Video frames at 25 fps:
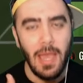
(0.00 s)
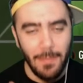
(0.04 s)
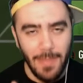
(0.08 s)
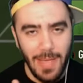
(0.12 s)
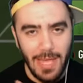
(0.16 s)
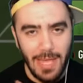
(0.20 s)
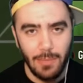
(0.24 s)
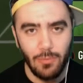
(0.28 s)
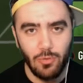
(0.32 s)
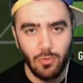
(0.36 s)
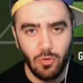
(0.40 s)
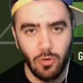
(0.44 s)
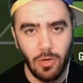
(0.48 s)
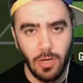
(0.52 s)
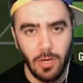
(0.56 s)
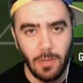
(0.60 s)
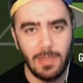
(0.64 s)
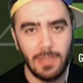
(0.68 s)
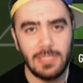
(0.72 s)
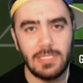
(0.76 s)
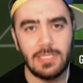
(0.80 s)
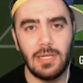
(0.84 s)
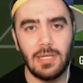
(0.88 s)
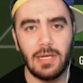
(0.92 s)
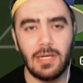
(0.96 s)
Beğeni butonuna
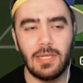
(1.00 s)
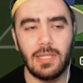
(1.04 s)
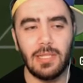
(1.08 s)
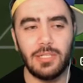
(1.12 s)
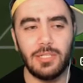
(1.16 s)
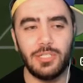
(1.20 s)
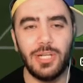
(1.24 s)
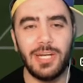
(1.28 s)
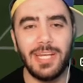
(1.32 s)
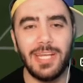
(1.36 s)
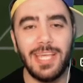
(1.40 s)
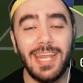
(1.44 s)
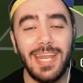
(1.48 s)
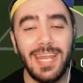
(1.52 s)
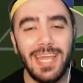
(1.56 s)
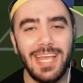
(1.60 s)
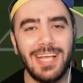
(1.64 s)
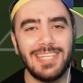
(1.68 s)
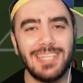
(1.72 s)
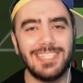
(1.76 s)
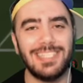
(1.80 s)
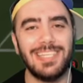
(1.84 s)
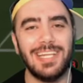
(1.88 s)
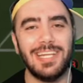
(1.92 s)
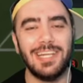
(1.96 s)
basın arkadaşlar. Geriye
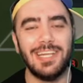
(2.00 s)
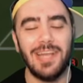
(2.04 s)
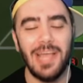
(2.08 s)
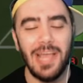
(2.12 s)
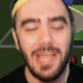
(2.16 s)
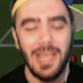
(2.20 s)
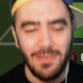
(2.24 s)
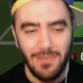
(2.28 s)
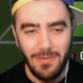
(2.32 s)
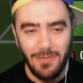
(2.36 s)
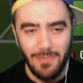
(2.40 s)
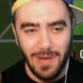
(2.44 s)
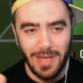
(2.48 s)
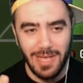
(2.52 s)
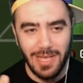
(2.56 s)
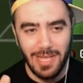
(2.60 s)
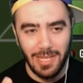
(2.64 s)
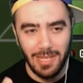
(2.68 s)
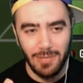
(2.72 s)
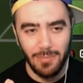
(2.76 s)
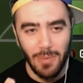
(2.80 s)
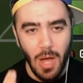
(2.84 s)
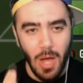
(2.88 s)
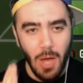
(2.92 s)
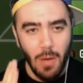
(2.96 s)
yaslanın ve
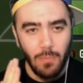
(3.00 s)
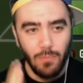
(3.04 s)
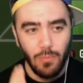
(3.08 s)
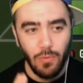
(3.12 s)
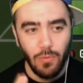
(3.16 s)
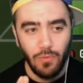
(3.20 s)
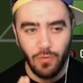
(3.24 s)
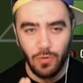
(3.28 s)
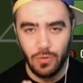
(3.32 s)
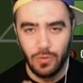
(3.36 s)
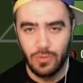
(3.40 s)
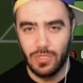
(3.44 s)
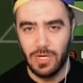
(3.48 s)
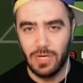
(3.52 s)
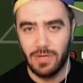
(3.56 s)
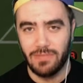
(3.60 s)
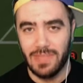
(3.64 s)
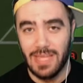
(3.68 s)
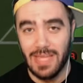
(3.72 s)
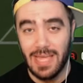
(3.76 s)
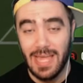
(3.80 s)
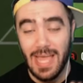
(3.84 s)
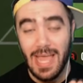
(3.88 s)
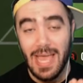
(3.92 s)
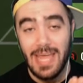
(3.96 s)
bakalım bu Food
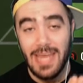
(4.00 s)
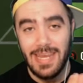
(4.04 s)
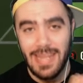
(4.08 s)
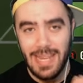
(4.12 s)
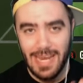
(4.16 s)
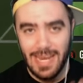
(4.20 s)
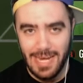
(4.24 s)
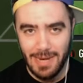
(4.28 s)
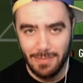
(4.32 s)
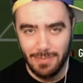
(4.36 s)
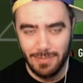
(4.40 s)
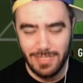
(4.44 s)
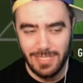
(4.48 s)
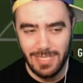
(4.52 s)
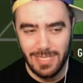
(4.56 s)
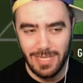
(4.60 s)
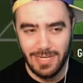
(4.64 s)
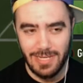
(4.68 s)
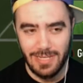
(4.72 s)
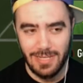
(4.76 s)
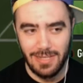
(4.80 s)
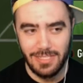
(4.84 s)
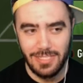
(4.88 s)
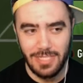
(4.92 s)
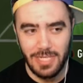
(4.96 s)
Draft'te neler yapacağız
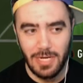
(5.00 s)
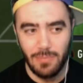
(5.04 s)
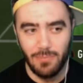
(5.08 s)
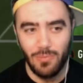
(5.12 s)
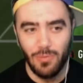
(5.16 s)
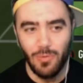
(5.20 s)
arkadaşlar.